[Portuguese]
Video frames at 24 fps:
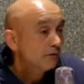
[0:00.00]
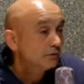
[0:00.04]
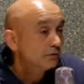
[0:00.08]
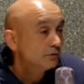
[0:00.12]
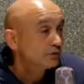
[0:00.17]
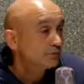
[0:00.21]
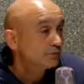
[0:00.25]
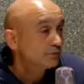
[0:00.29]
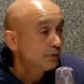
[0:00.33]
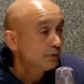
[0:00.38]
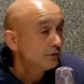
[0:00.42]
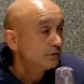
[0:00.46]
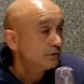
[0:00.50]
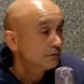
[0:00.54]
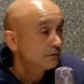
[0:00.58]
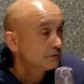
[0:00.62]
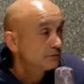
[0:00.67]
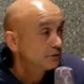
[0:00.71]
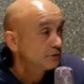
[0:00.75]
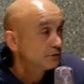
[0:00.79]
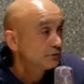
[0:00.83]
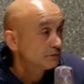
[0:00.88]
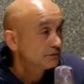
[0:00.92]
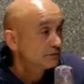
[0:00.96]
onde se pode
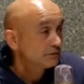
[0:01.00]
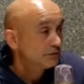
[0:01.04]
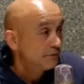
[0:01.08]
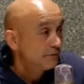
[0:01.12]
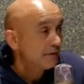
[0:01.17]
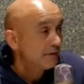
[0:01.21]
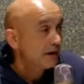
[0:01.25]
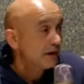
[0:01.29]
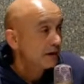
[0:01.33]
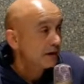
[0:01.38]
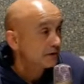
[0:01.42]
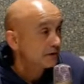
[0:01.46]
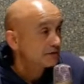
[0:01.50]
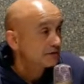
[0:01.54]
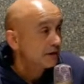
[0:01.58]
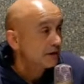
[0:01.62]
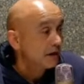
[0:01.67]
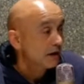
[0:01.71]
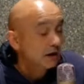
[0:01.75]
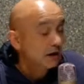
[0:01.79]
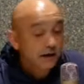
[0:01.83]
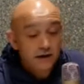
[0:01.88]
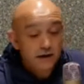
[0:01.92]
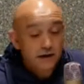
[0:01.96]
chamar que
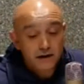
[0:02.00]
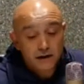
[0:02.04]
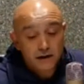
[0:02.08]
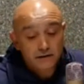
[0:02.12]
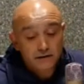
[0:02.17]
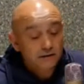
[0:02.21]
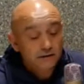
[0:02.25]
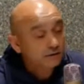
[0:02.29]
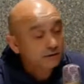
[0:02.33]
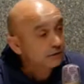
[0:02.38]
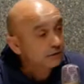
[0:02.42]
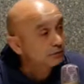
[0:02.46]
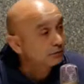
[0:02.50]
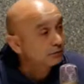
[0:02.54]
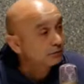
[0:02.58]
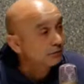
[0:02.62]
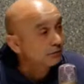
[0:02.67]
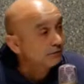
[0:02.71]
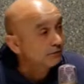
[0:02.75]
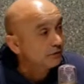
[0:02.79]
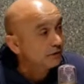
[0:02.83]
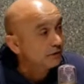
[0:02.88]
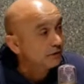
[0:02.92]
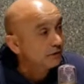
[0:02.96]
está alguém a atender o
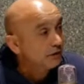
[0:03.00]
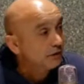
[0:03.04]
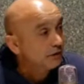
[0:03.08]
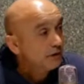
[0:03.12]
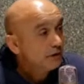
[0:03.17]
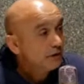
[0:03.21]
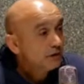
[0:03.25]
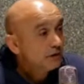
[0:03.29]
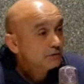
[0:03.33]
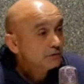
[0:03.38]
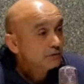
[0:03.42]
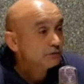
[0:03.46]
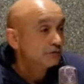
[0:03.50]
telefone